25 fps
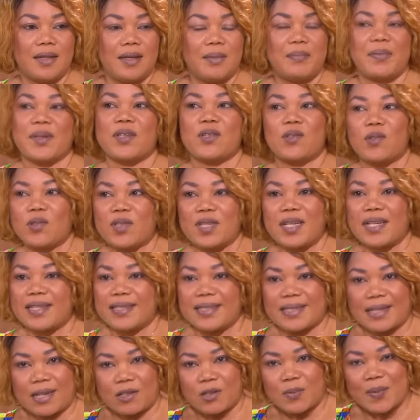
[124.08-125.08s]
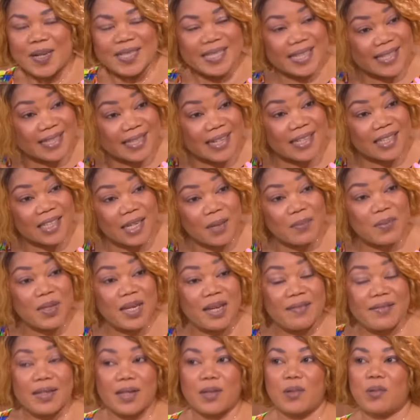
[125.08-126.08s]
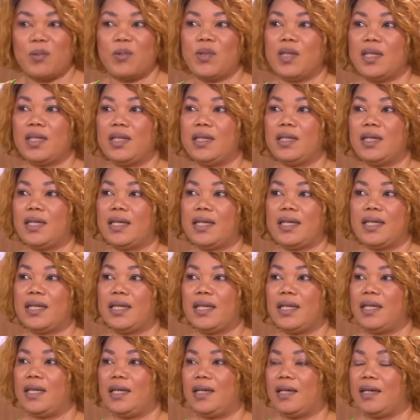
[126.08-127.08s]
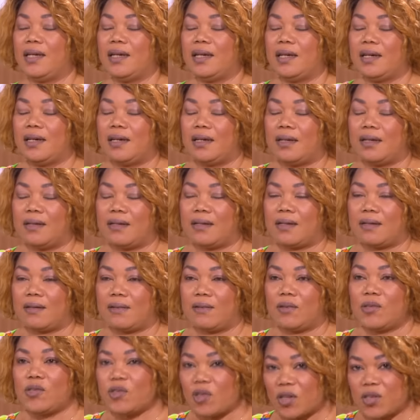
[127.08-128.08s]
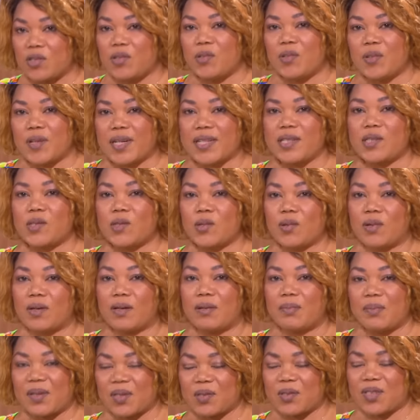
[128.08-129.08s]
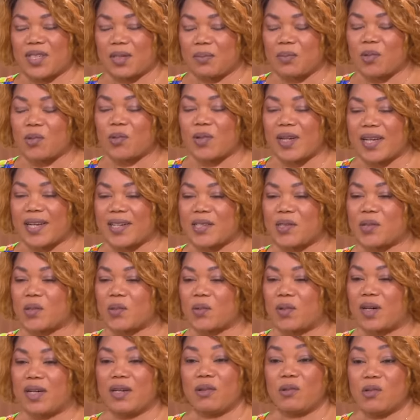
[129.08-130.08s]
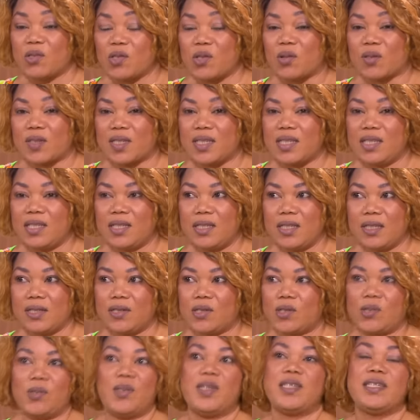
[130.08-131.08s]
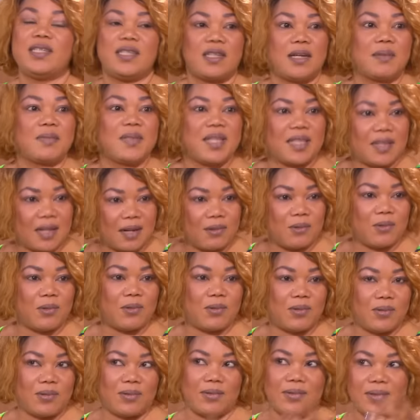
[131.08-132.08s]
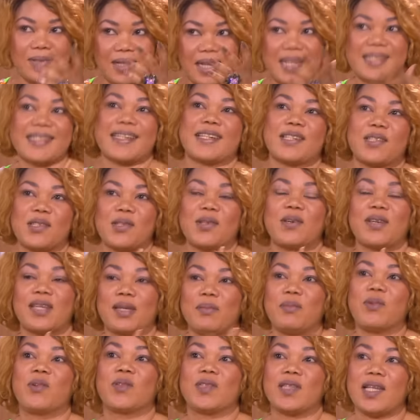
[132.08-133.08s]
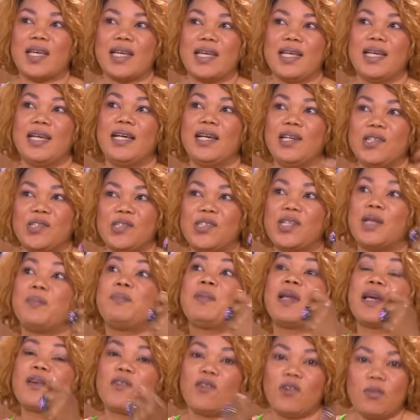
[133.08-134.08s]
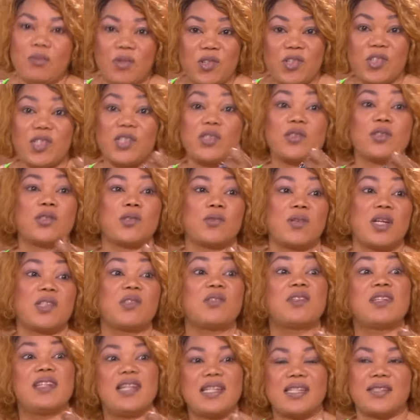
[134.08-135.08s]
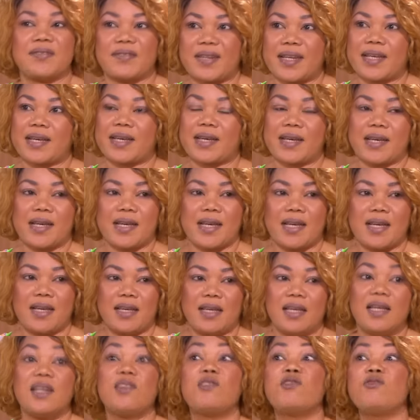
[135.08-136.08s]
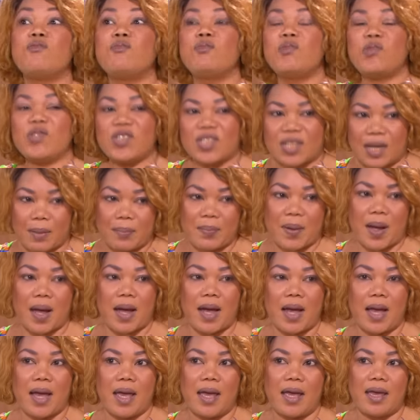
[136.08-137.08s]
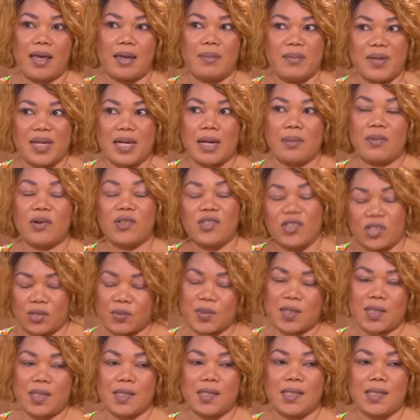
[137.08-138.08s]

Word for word: Parce que ça se passait très, très bien avec lui. Et euh, au sorti du restaurant, parce que j'aime beaucoup les restaurants, et au sorti, je lui ai dit, comme ça, dans l'ascenseur qui montait, je ai plaqué au mur. Je lui ai dit, ce soir, tu te laisses faire. Tu ne bougeras pas. Il me dit, ah bon Je lui ai